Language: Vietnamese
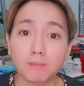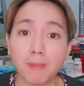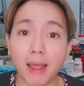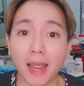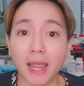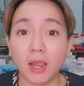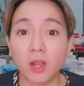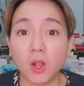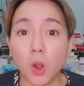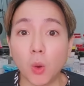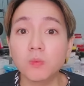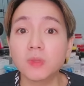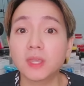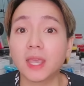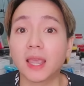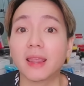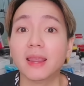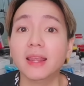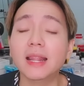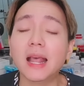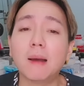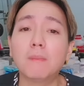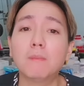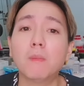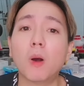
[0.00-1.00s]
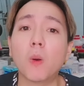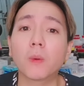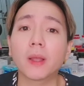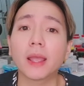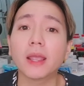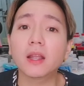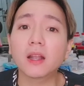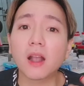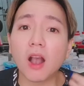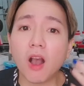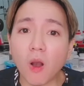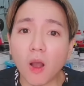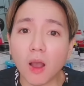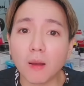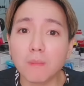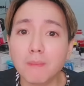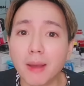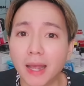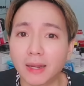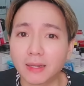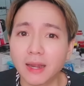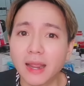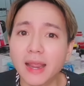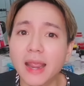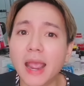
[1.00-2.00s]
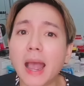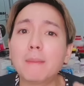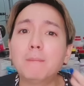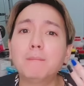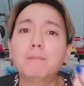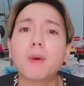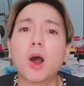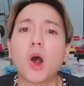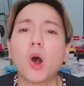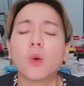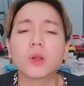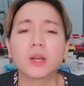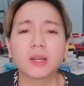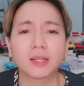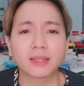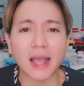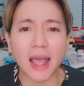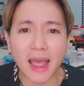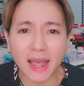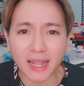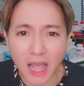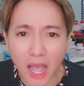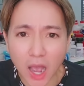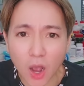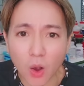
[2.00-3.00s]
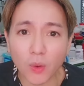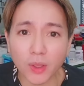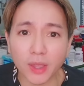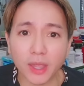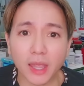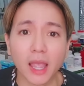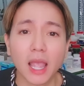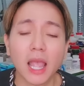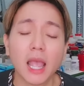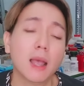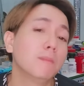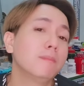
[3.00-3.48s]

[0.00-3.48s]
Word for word: mày cũng chỉ là một cái con mà đi hâm mộ người ta thôi